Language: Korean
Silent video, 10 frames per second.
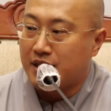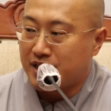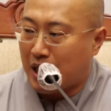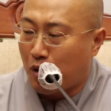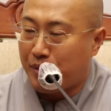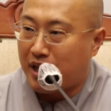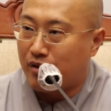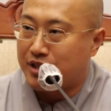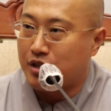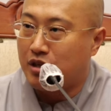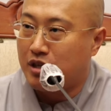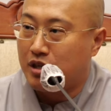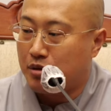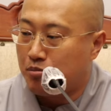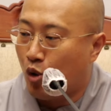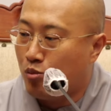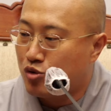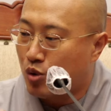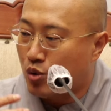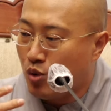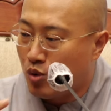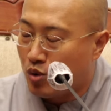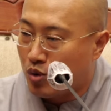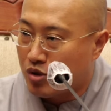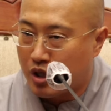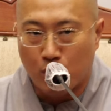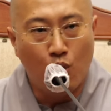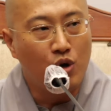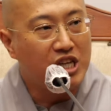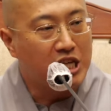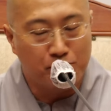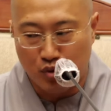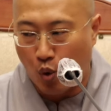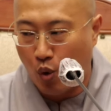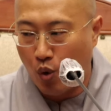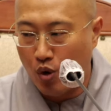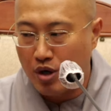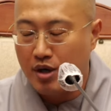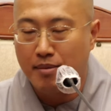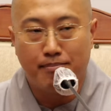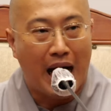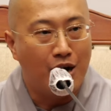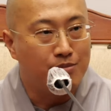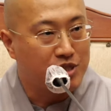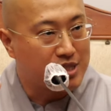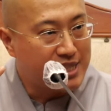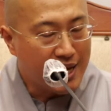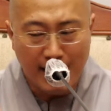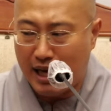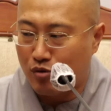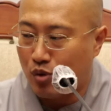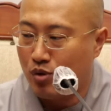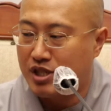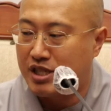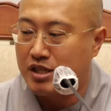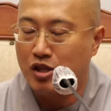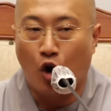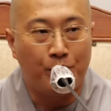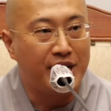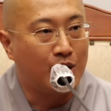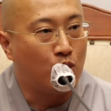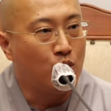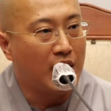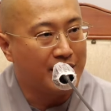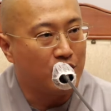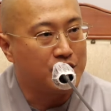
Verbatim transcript: 삼업이라고 하죠. 몸으로, 그리고 입으로, 마음, 즉 생각으로 짓는 업이라고 하는